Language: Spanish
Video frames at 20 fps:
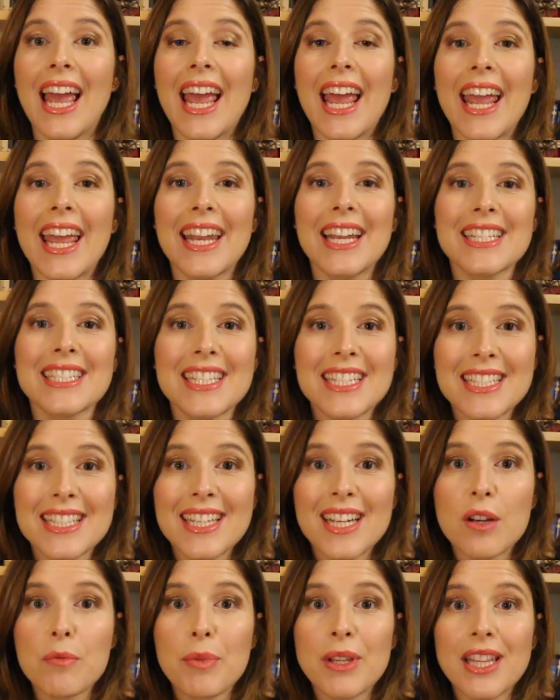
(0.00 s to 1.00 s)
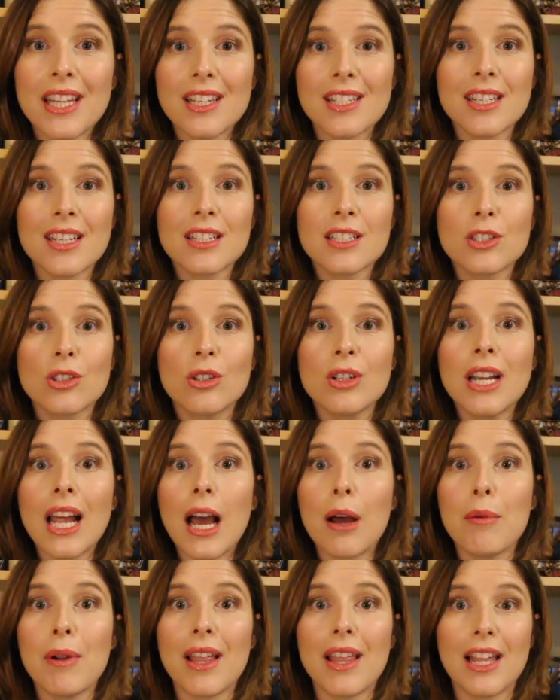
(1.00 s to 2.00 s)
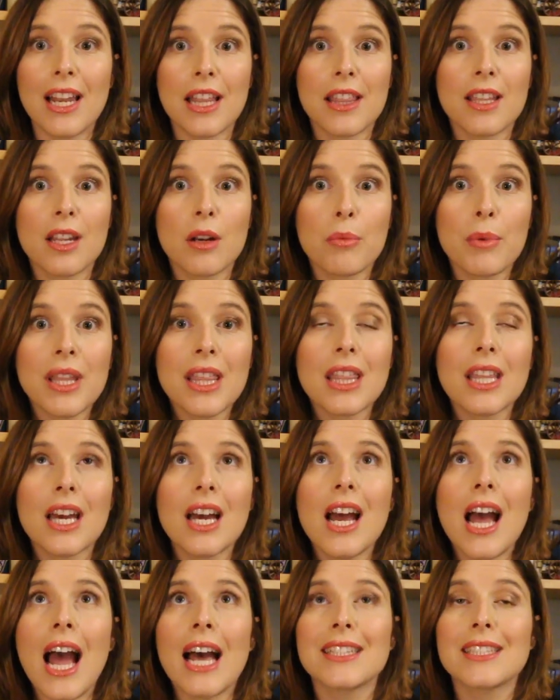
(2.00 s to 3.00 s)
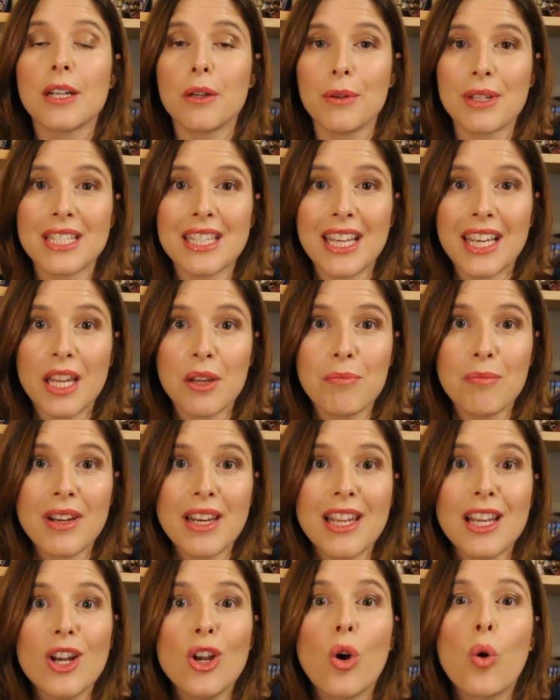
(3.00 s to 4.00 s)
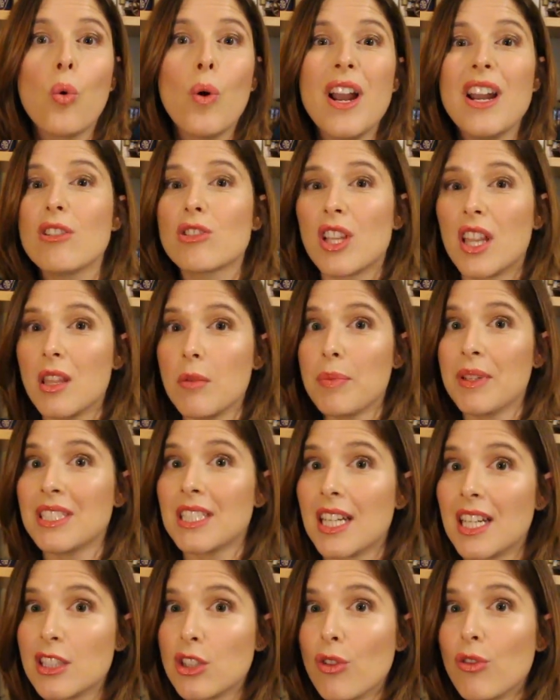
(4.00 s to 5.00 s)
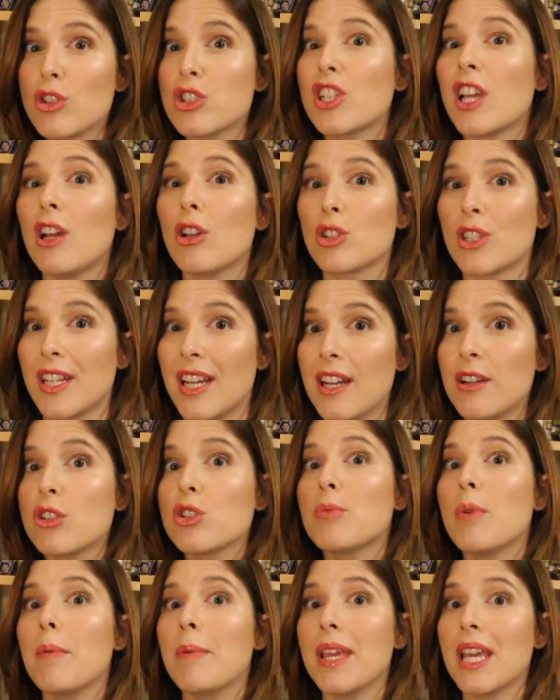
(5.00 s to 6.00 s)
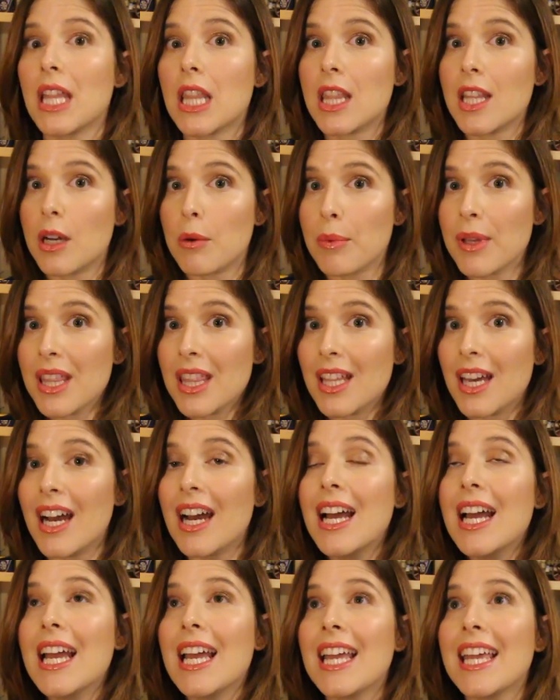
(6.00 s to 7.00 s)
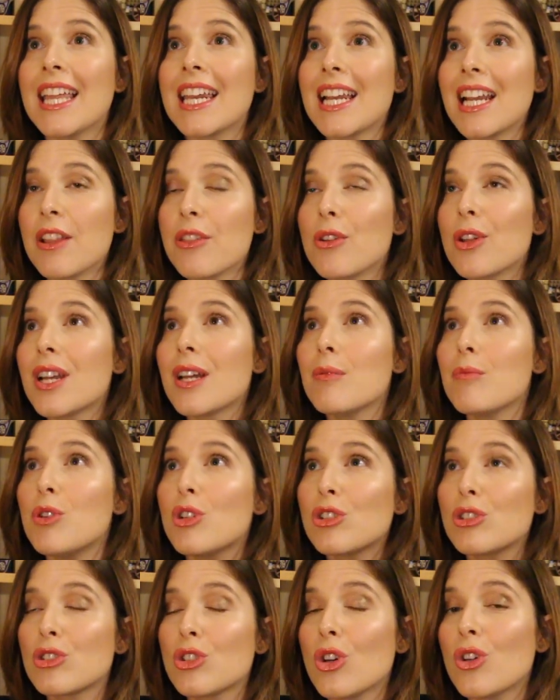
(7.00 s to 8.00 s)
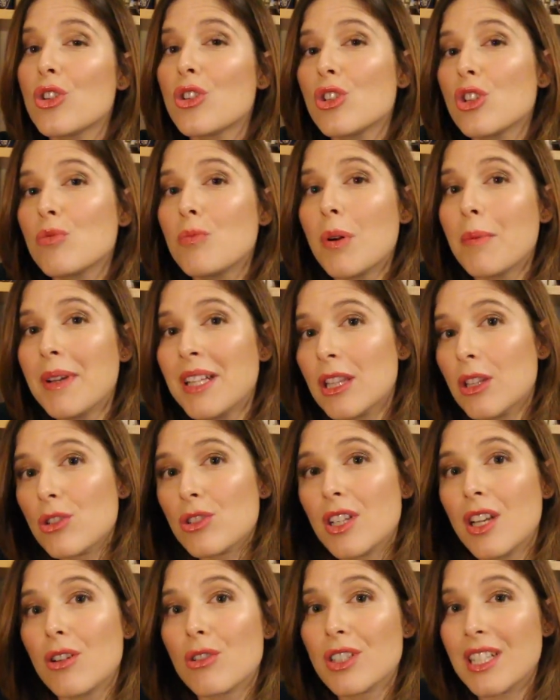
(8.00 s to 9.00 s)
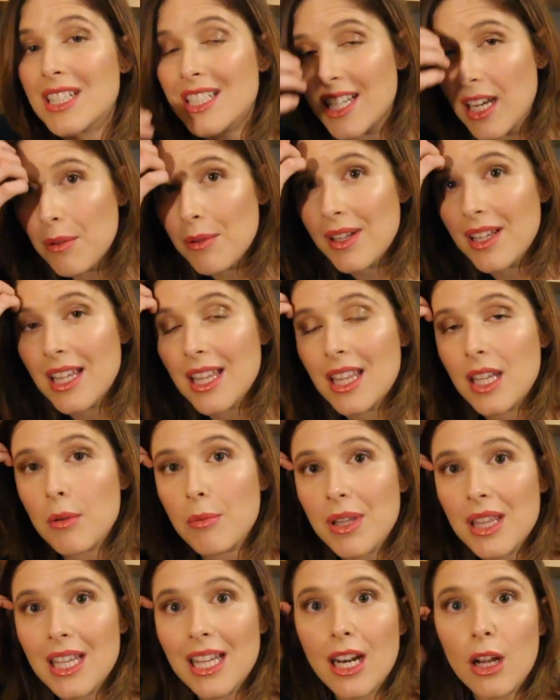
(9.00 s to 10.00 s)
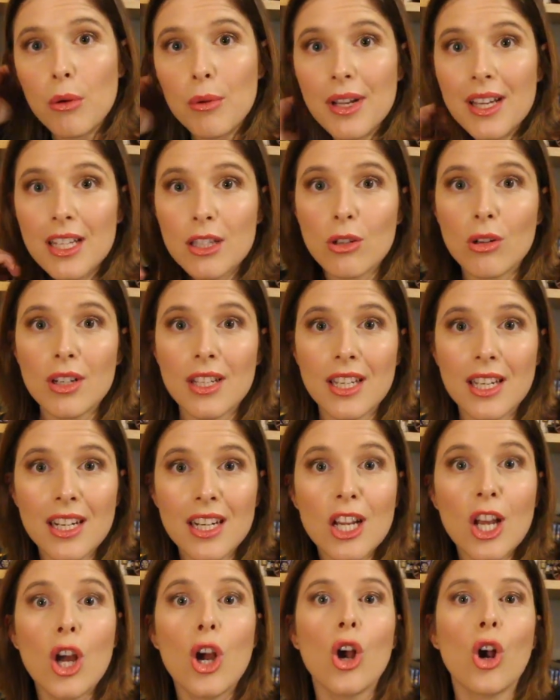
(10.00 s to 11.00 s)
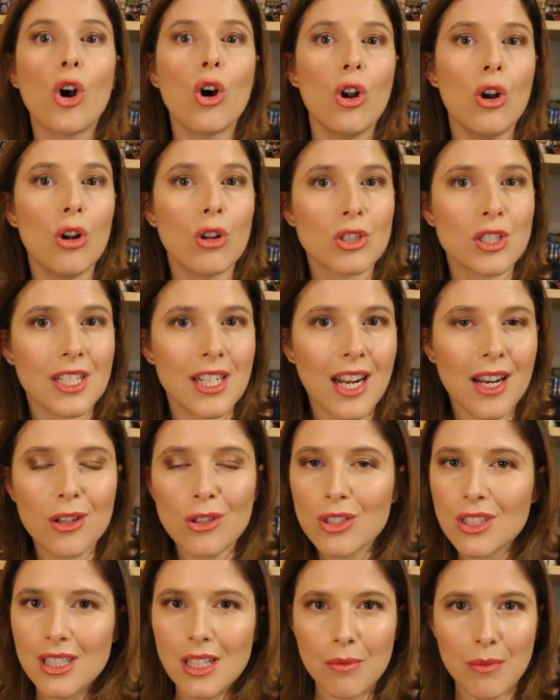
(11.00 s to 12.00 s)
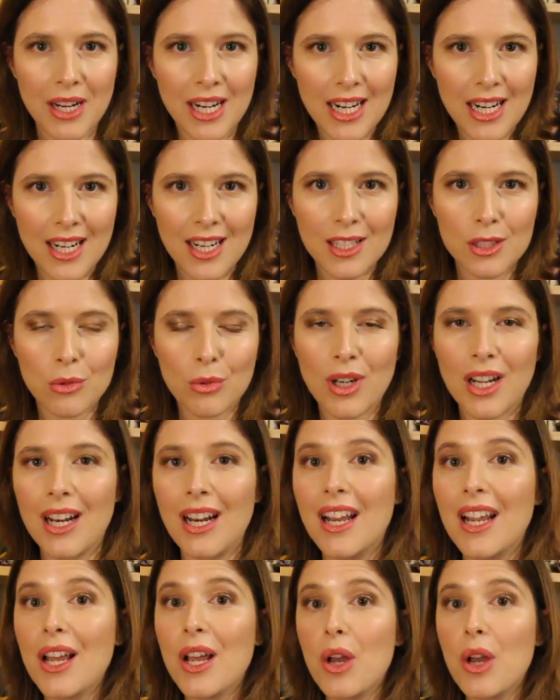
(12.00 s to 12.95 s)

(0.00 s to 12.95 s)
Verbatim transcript: En esa escena Peter Jackson habla de la cerveza a través de Gimli, lo cual nos hace pensar a todos que los enanos bebían cerveza, y relacionamos todos los momentos en los que se habla de cerveza en la obra de Tolkien con los enanos de manera natural.